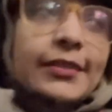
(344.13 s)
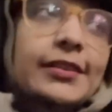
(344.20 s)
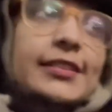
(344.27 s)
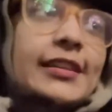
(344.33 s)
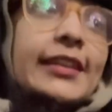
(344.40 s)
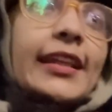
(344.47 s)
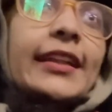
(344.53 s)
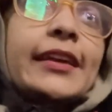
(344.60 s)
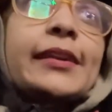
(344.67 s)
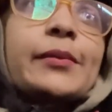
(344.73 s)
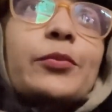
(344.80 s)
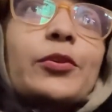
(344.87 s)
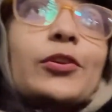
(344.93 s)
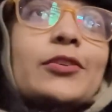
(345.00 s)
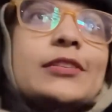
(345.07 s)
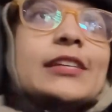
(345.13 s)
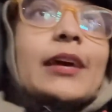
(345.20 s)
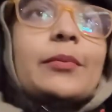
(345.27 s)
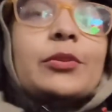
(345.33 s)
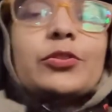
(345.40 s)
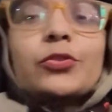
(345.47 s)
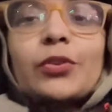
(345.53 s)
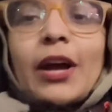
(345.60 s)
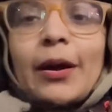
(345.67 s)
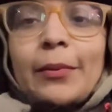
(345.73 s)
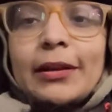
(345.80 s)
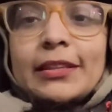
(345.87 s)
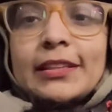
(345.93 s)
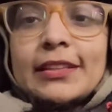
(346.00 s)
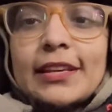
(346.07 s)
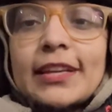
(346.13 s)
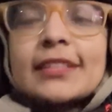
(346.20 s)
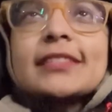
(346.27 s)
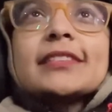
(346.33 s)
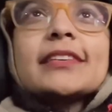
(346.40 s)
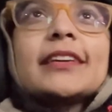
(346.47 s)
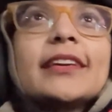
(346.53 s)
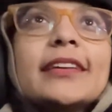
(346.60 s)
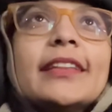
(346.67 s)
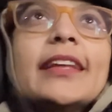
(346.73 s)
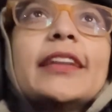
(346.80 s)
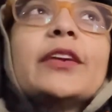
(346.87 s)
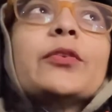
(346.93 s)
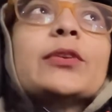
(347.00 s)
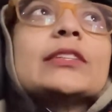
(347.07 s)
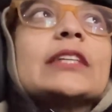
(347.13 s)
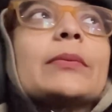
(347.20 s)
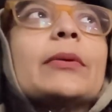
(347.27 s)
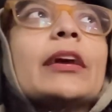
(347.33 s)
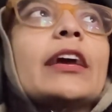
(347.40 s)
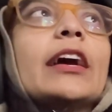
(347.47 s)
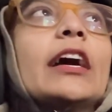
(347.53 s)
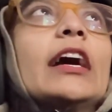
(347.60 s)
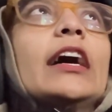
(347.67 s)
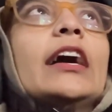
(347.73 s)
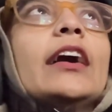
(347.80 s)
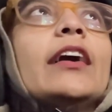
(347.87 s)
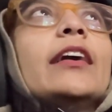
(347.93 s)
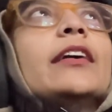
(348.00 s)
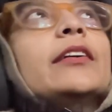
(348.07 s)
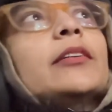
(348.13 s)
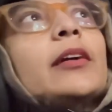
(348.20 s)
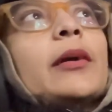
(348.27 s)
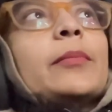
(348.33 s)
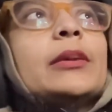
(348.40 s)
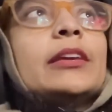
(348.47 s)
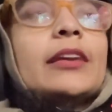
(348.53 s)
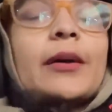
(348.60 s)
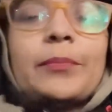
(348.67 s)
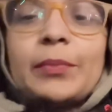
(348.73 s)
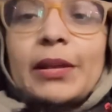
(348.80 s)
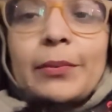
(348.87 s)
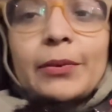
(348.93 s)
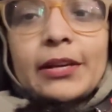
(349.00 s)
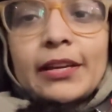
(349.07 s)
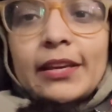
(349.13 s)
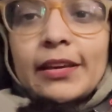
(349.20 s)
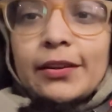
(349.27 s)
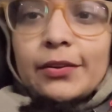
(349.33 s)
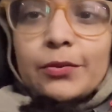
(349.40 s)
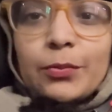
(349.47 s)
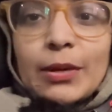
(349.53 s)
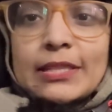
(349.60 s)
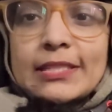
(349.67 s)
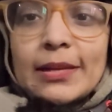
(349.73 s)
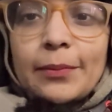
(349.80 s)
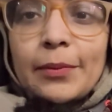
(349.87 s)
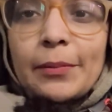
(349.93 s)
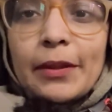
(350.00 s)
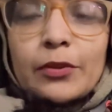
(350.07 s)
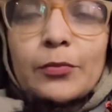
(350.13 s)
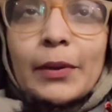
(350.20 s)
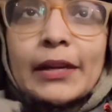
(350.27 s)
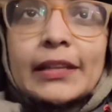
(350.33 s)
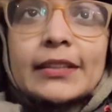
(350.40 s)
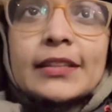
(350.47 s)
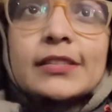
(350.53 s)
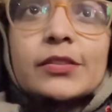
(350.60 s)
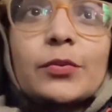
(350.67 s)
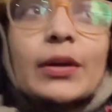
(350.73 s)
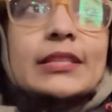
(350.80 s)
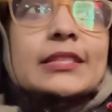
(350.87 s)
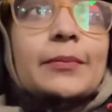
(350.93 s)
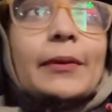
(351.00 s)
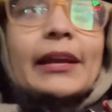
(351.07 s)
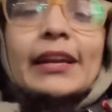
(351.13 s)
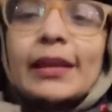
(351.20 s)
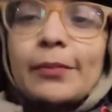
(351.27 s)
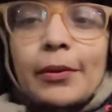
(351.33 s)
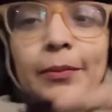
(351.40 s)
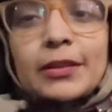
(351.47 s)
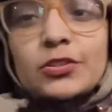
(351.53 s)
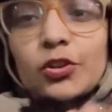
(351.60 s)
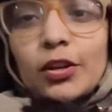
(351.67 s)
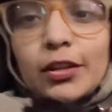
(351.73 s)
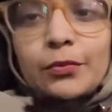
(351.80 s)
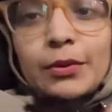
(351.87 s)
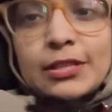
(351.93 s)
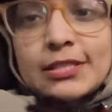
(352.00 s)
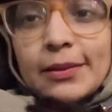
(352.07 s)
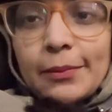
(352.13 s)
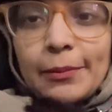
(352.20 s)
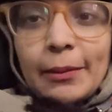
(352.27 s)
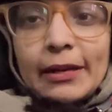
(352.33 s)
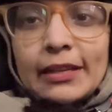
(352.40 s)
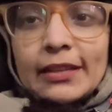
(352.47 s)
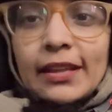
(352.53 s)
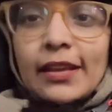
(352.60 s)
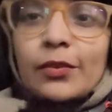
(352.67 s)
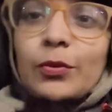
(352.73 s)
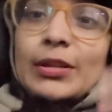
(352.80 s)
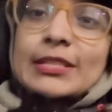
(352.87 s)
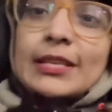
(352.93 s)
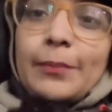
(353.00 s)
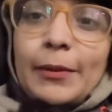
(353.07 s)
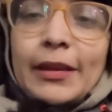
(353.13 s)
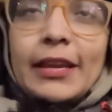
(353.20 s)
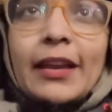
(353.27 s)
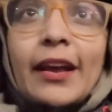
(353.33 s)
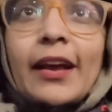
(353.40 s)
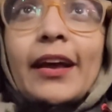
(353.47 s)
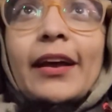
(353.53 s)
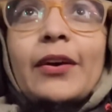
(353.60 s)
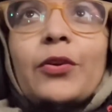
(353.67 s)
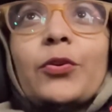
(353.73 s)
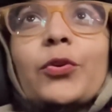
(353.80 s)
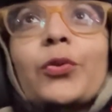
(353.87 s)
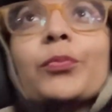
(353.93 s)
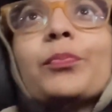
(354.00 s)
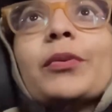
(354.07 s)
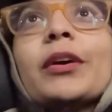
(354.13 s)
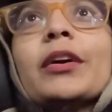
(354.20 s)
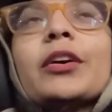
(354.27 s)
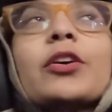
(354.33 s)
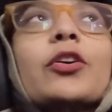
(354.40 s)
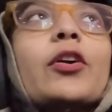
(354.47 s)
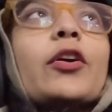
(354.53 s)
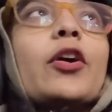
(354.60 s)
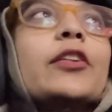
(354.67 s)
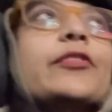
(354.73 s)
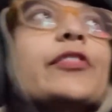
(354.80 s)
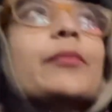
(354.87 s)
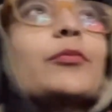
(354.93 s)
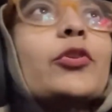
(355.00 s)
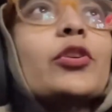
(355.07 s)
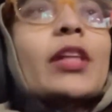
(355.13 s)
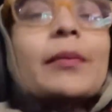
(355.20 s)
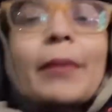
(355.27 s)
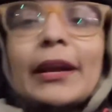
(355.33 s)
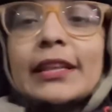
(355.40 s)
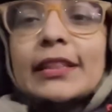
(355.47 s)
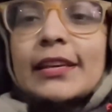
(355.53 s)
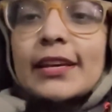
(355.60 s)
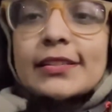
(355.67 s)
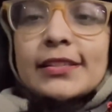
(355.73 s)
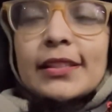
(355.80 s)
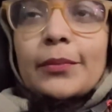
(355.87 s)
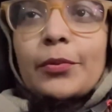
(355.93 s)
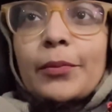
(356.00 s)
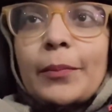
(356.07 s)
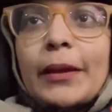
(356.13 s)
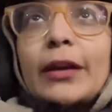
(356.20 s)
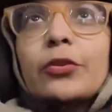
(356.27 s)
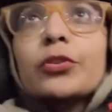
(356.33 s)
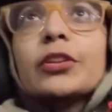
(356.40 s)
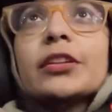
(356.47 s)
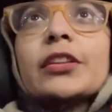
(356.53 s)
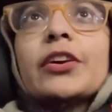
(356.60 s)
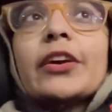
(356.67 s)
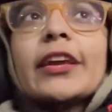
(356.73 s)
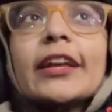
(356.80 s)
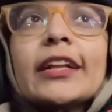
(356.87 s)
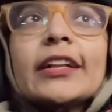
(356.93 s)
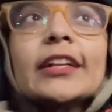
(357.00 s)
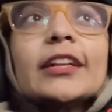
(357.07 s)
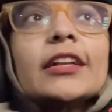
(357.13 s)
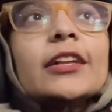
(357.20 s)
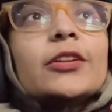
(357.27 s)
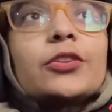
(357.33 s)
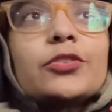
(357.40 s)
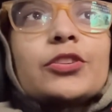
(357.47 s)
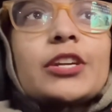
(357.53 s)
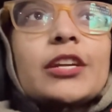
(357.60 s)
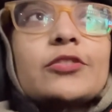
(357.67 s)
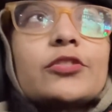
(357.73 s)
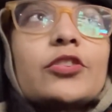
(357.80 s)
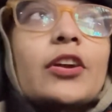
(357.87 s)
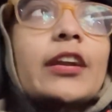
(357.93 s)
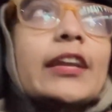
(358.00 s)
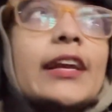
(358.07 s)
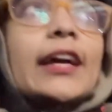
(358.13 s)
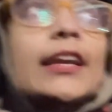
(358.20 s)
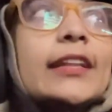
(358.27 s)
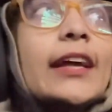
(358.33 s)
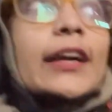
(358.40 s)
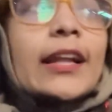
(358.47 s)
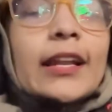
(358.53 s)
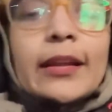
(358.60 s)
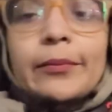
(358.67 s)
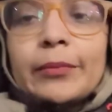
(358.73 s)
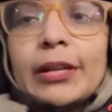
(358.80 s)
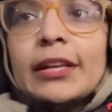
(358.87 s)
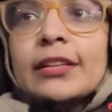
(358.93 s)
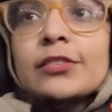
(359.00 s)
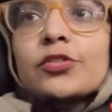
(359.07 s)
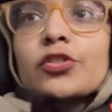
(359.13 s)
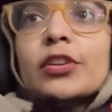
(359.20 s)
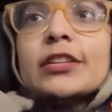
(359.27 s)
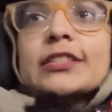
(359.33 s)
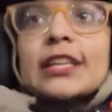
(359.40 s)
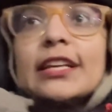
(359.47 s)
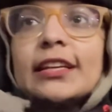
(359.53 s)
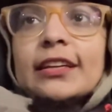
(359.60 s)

সে দাদাটা বলল যে আমি তো খাবার দিতে যাচ্ছি দেরি হয়ে যাবে আমি আপনি আমাকে হোয়াটসঅ্যাপে মেনু পাঠিয়ে দিচ্ছি হোয়াটসঅ্যাপে এখানে এভাবেই চলে হোয়াটসঅ্যাপে পাঠিয়ে দেয় হোয়াটসঅ্যাপেই ও কনফার্ম করে দেয় বাড়ি দিয়ে আসে তারপরে পে করে দিতে হয় তো সেই জন্য আর এখানে দাঁড়ালাম না চলে যাই